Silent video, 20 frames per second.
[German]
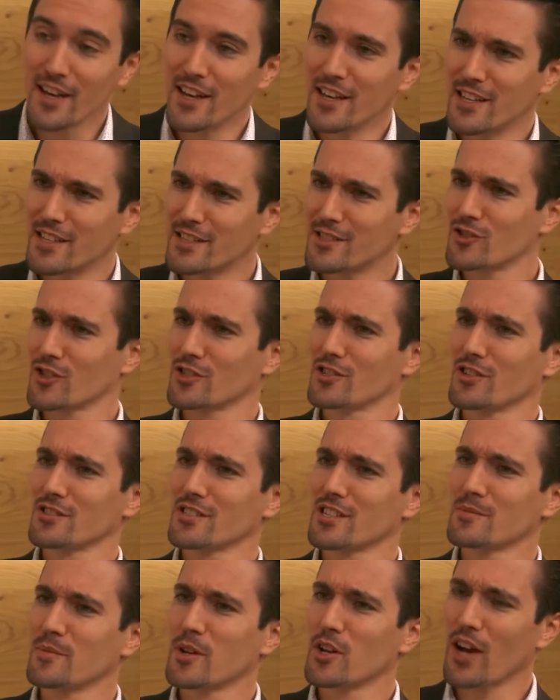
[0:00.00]
Jetzt schaut es aus,
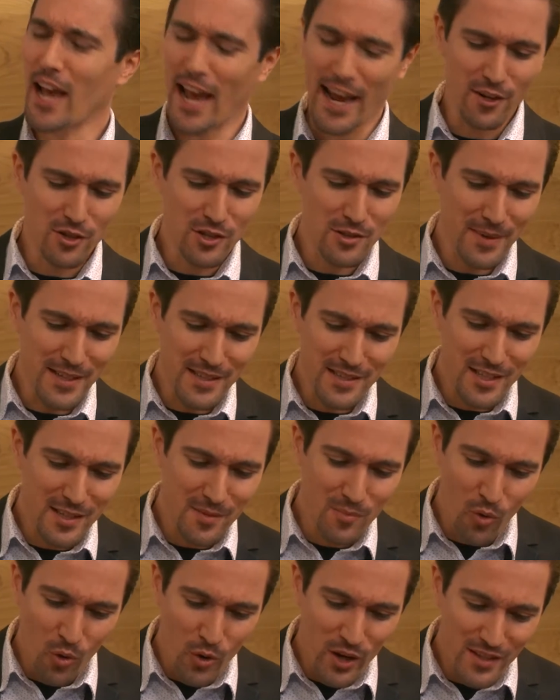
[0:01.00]
dass man nach 21
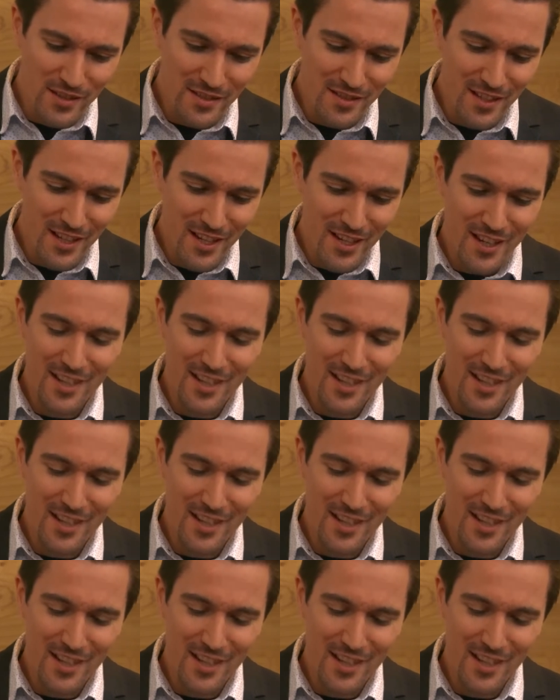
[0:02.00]
Monaten